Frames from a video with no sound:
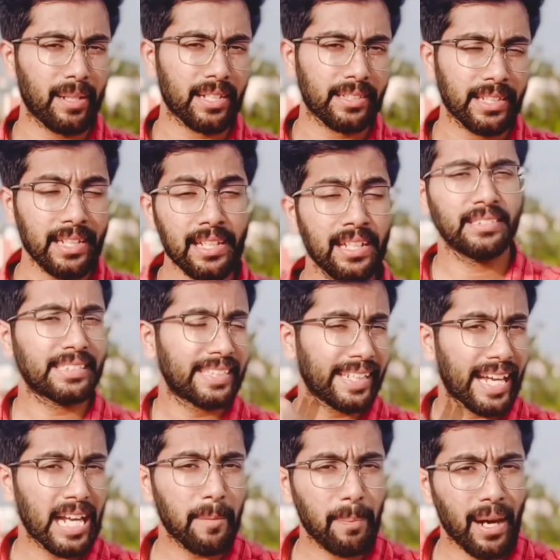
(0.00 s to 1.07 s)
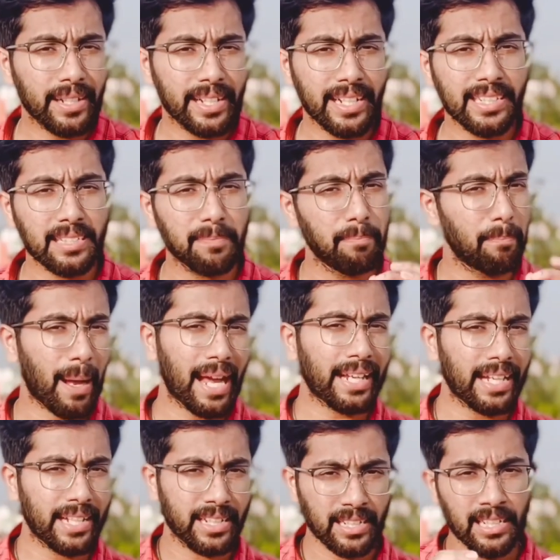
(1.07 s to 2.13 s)
పెడితే ద సెకండ్ పార్ట్ ఈస్ బ్యాక్
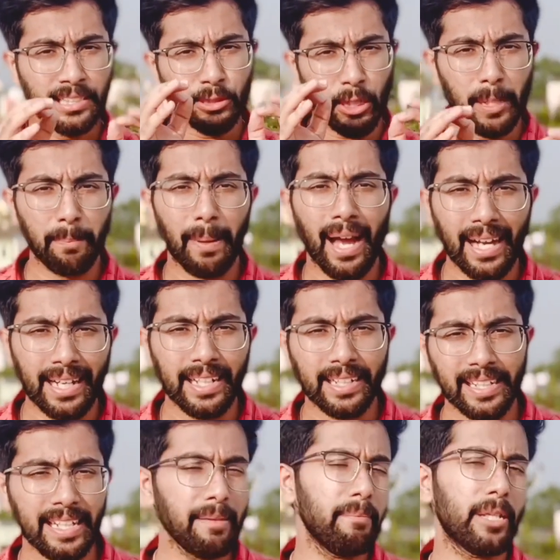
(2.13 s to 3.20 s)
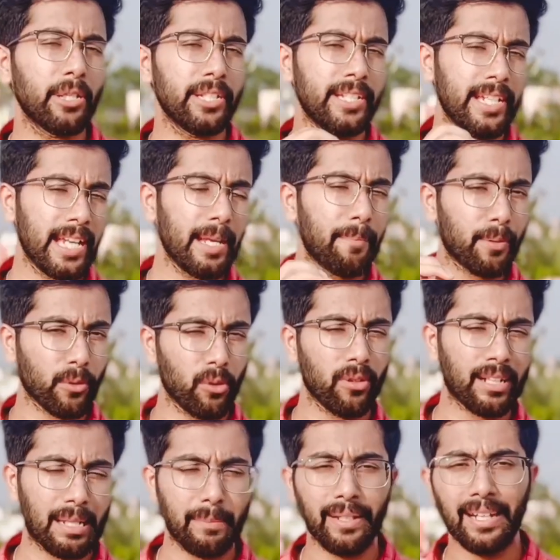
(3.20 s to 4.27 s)
ఎండ్ సో ఈ బ్యాక్ కి మీరు ఏ
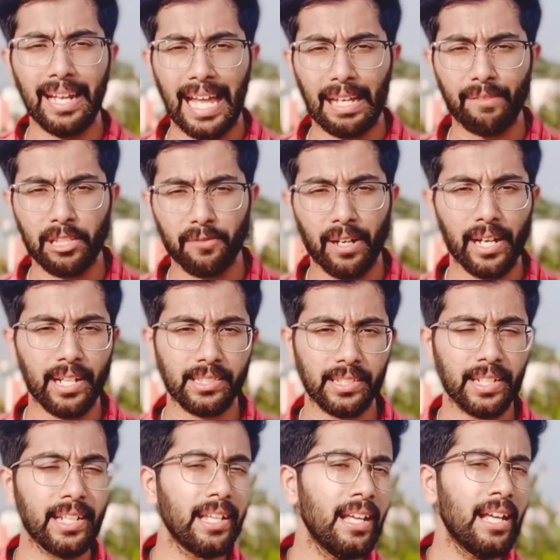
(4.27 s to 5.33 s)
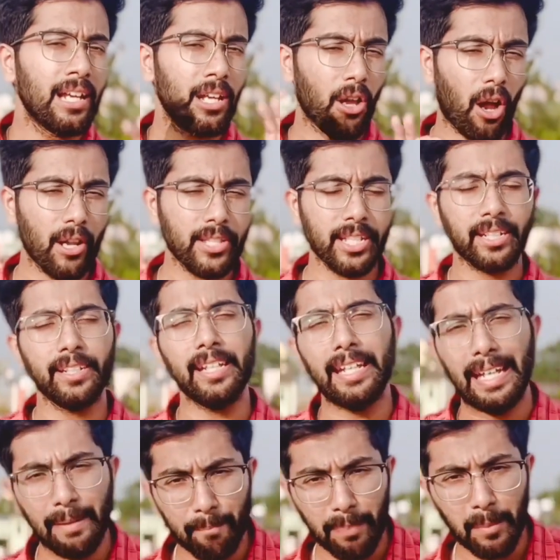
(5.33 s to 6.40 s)
ప్రోగ్రామింగ్ లాంగ్వేజ్ వాడినా సరే లాజిక్ని
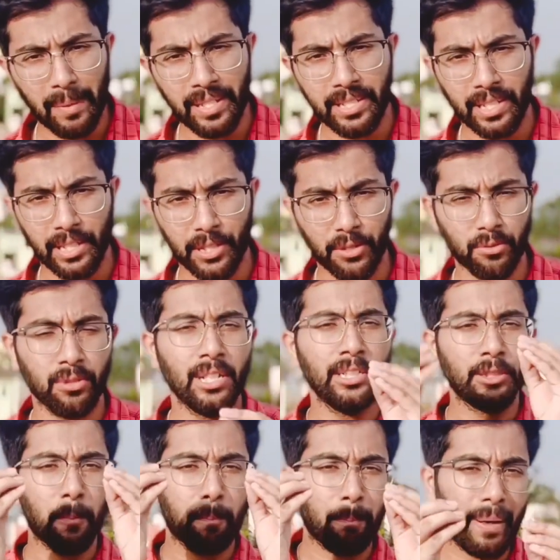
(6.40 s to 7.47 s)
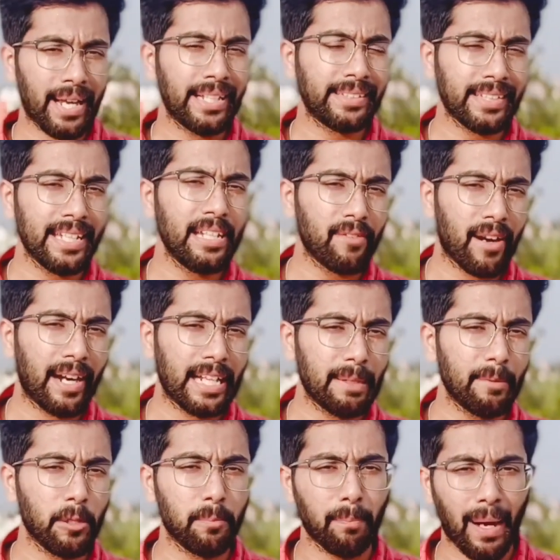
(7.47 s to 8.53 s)
ఇంప్లిమెంట్ చేయొచ్చు సో ని వాడి
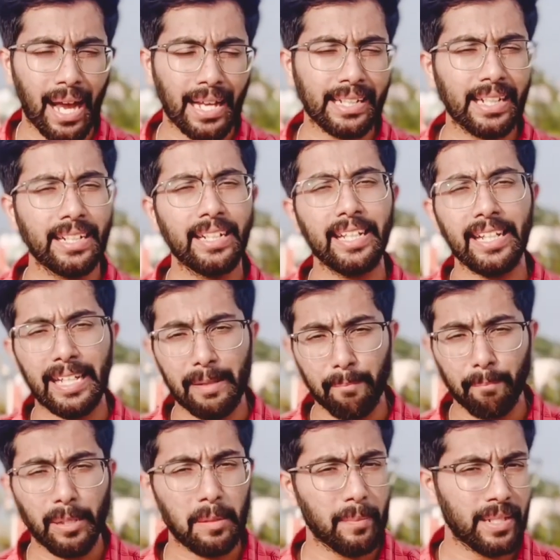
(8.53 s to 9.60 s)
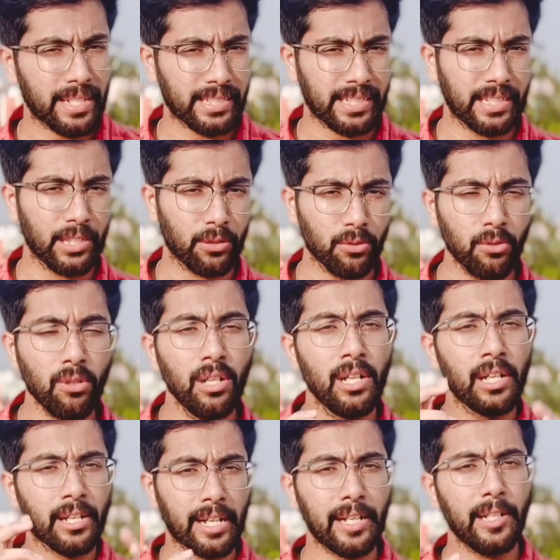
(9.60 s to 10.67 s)
మీరు బ్యాక్ ని ఇంప్లిమెంట్ చేసేందుకు
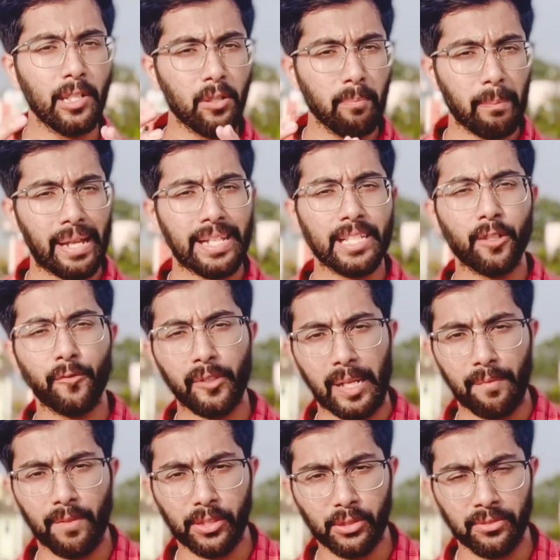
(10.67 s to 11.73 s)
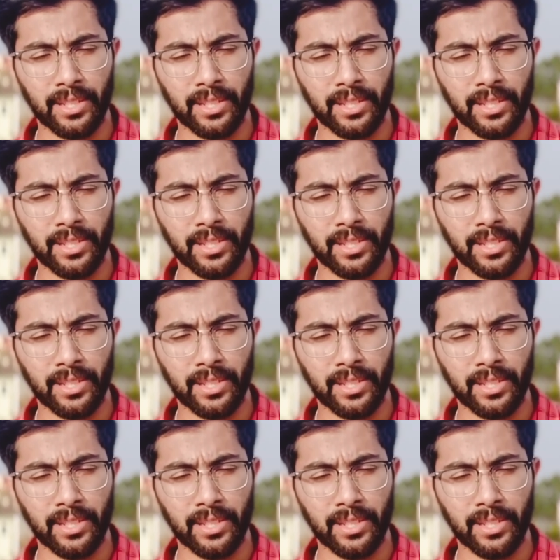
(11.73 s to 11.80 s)
రెండు మేజర్ ఫ్రేమ్వర్క్స్